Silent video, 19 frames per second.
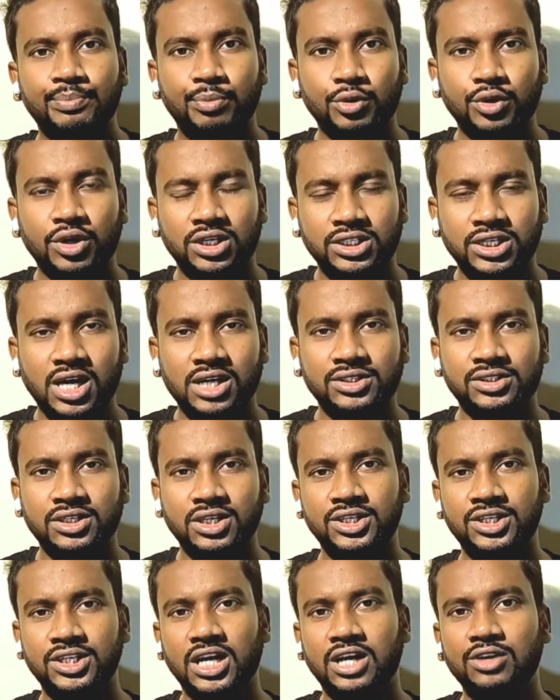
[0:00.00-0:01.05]
প্রোডাক্টটা আছে
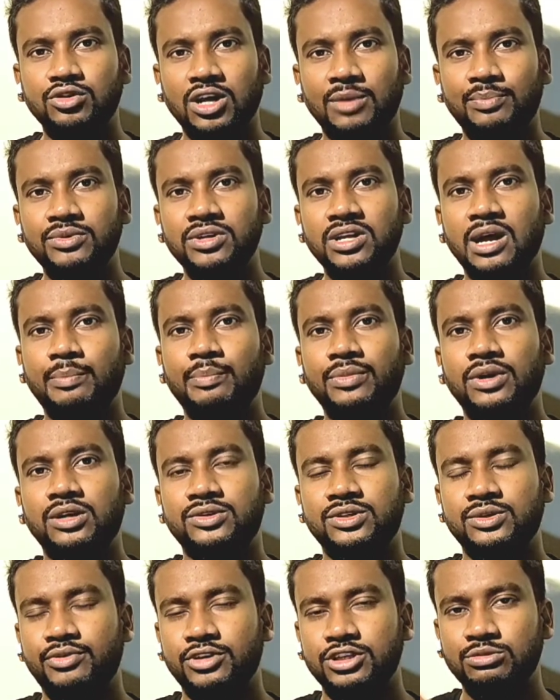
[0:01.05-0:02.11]
সেটা কিন্তু আপনি আপনার
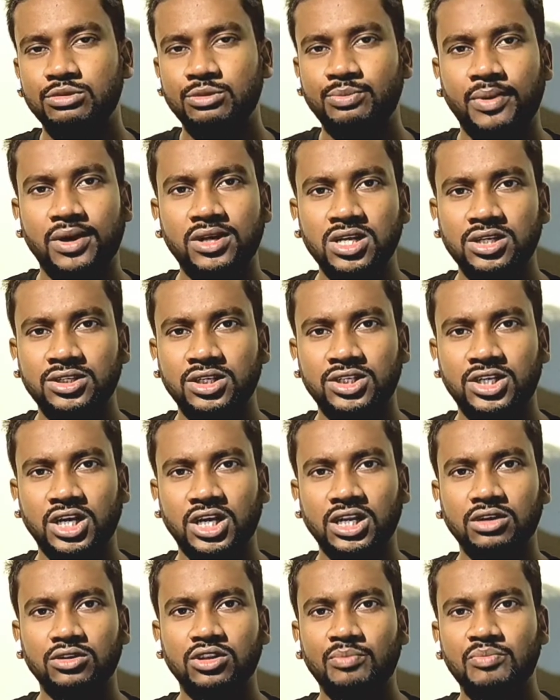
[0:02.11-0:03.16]
ফেসবুক পেজ আছে
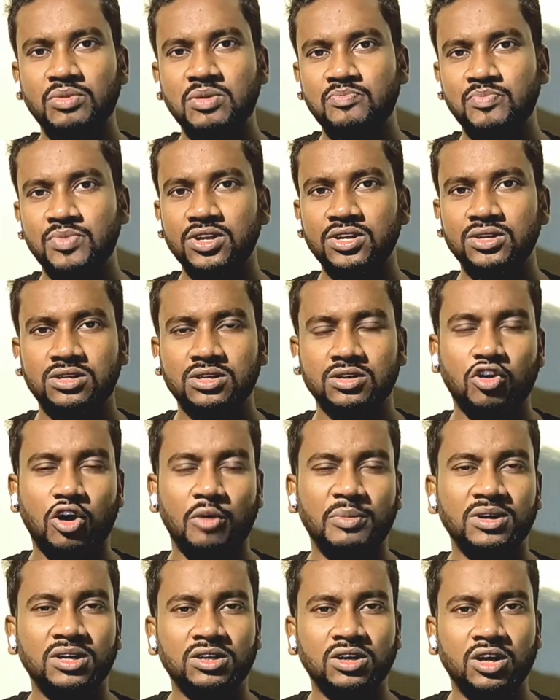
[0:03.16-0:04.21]
সেখানে কিন্তু আপনি প্রিন্ট
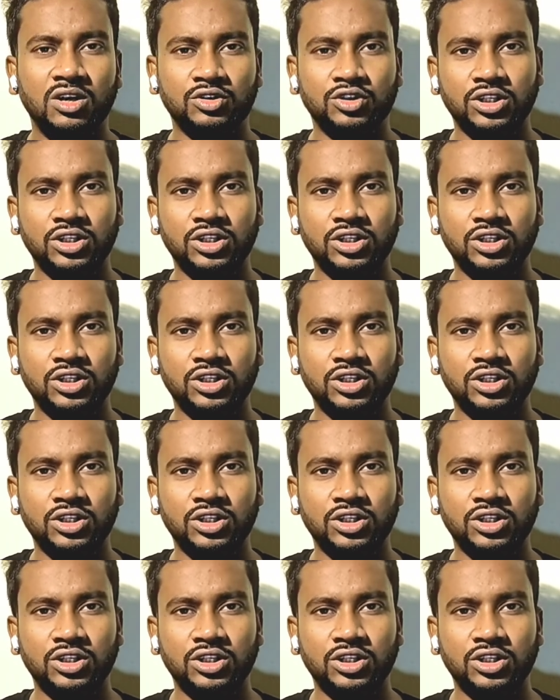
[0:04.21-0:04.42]
কমেন্ট